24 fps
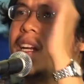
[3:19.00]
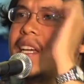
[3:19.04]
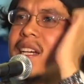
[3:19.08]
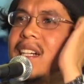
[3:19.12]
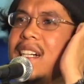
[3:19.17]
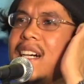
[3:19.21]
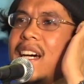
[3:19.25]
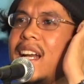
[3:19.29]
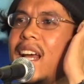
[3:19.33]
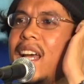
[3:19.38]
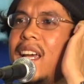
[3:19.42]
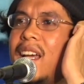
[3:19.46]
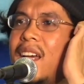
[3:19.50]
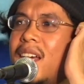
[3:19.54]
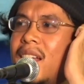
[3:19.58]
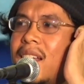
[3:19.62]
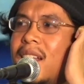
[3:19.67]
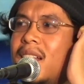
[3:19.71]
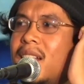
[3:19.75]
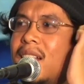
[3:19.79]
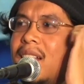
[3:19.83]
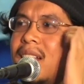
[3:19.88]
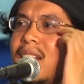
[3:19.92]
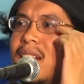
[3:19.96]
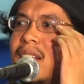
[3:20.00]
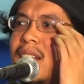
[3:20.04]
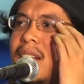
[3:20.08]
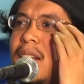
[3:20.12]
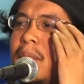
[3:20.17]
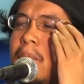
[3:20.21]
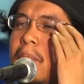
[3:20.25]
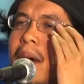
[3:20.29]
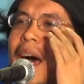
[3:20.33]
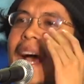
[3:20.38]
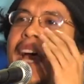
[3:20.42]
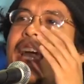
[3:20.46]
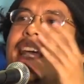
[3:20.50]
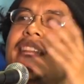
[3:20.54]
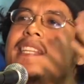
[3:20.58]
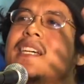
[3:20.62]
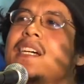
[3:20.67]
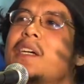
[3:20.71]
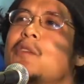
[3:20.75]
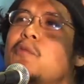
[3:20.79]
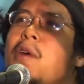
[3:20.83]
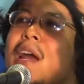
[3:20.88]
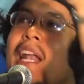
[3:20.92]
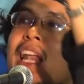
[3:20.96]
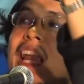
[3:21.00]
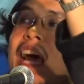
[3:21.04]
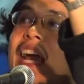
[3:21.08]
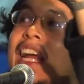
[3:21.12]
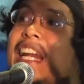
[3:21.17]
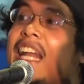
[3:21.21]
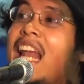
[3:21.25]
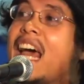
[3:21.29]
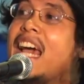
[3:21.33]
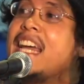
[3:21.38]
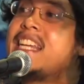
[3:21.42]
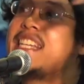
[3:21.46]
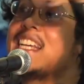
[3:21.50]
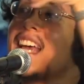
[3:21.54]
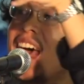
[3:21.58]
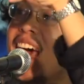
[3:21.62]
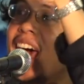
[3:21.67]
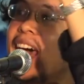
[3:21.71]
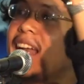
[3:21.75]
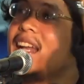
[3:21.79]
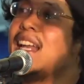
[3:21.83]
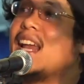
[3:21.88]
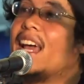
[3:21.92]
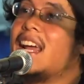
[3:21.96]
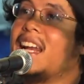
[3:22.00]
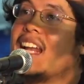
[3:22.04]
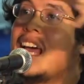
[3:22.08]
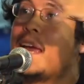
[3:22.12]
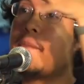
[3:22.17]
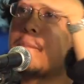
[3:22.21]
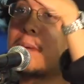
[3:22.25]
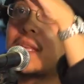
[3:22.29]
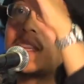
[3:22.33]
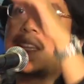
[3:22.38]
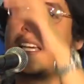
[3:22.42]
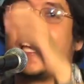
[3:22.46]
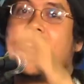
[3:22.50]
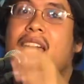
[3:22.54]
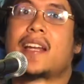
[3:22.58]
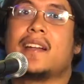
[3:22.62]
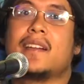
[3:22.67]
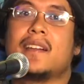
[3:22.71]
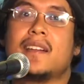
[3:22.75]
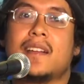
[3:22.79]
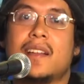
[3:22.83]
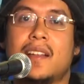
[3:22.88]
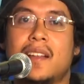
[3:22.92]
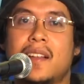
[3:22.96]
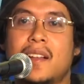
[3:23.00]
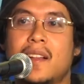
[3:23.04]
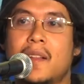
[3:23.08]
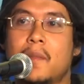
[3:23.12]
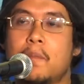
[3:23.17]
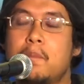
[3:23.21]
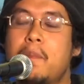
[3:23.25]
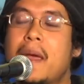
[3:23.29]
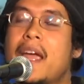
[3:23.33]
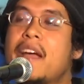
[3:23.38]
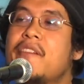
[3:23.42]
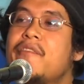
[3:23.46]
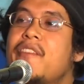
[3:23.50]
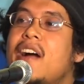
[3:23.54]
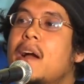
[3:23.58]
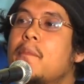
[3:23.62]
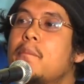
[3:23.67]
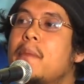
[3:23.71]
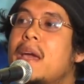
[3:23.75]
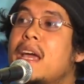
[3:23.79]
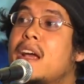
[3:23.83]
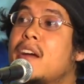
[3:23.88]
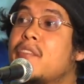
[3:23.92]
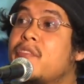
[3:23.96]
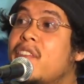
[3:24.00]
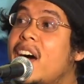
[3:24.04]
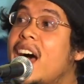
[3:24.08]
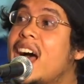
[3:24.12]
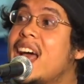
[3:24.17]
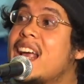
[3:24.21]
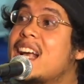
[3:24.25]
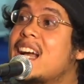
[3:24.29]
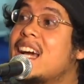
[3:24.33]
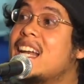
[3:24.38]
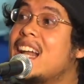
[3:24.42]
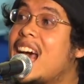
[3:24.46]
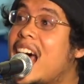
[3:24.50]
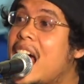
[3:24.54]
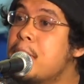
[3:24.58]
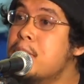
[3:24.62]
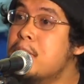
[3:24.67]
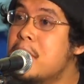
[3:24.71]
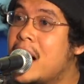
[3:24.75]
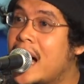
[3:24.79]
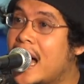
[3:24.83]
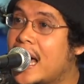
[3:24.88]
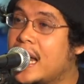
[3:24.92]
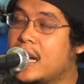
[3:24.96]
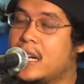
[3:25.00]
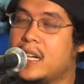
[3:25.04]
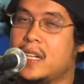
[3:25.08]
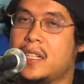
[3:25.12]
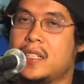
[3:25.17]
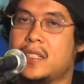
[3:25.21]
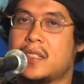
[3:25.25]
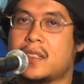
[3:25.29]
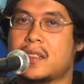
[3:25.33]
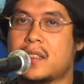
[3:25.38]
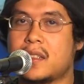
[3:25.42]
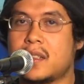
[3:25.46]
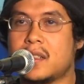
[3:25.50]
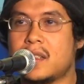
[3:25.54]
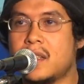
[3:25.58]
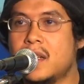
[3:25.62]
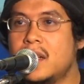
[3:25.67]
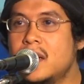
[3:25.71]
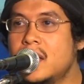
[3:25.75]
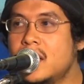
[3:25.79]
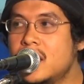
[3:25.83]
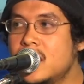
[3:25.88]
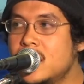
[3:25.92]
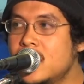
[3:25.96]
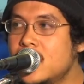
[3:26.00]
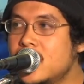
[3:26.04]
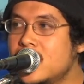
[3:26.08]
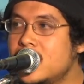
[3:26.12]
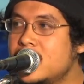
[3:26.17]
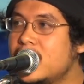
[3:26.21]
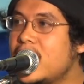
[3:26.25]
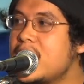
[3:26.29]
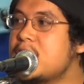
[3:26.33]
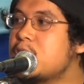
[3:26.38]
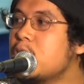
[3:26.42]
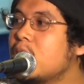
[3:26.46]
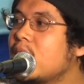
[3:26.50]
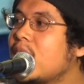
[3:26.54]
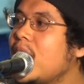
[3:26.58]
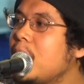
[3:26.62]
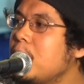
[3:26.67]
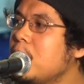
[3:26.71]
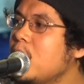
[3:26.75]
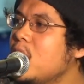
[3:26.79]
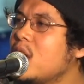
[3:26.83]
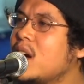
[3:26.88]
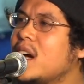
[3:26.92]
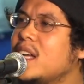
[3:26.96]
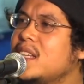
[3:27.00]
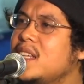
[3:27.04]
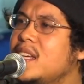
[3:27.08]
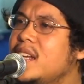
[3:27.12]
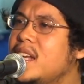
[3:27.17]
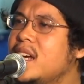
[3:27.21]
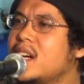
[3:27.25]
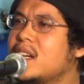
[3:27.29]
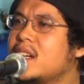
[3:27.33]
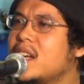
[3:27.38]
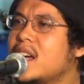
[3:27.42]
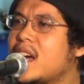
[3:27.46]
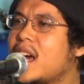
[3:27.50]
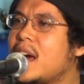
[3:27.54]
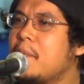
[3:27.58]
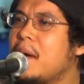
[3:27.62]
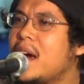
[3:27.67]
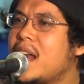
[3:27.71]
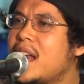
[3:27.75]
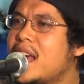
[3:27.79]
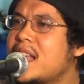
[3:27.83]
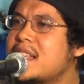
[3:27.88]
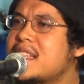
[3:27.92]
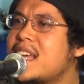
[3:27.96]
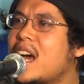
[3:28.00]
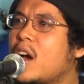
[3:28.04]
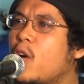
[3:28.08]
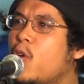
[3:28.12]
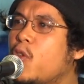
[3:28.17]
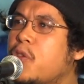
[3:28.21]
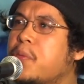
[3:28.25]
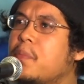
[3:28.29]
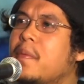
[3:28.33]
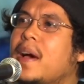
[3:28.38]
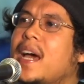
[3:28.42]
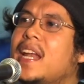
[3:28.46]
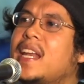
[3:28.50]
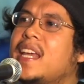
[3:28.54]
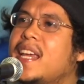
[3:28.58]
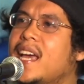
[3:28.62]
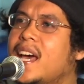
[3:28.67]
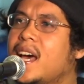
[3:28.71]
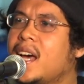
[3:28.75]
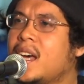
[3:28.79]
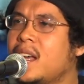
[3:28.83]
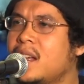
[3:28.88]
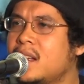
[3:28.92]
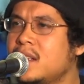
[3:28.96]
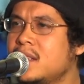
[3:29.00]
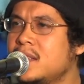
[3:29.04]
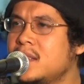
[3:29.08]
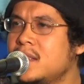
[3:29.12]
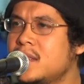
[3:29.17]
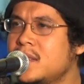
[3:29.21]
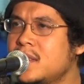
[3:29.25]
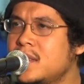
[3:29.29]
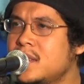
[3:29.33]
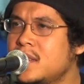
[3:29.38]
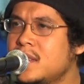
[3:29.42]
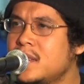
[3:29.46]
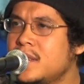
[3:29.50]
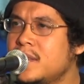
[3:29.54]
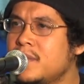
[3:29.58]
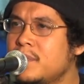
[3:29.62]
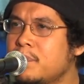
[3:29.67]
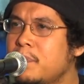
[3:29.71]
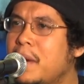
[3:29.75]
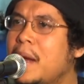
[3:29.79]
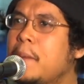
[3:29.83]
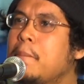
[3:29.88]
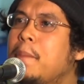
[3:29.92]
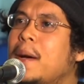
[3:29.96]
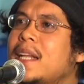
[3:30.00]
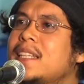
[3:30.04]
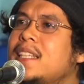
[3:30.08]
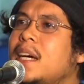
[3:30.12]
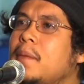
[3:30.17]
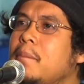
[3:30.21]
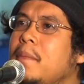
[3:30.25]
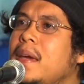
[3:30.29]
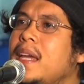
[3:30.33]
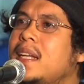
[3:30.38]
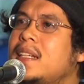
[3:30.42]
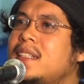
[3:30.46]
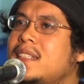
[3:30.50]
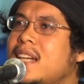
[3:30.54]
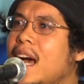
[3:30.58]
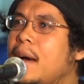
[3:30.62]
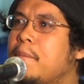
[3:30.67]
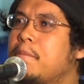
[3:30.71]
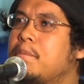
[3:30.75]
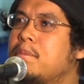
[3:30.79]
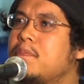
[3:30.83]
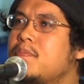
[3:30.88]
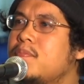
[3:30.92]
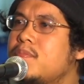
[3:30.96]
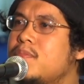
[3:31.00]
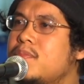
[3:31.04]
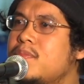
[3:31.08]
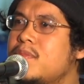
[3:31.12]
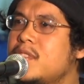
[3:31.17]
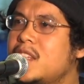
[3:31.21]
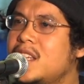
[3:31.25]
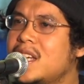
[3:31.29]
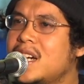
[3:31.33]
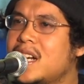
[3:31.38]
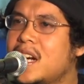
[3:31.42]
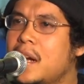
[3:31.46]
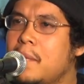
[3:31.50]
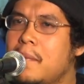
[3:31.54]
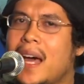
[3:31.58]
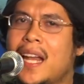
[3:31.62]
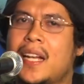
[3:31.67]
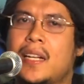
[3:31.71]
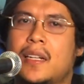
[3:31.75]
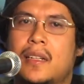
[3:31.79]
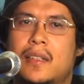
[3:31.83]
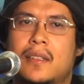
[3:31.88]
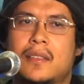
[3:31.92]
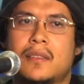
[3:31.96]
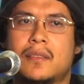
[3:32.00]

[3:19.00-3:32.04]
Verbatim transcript: กนี่คืออะไรหมายถึงว่าหลายๆชาติหลายๆประเทศแบ่งฝักแบ่งฝ่ายกันห้ำหันในสงครามโลกครั้งที่หนึ่งนะครับอาณาจักรอุสมานียะห์เป็นพันธมิตรกับเยอรมัน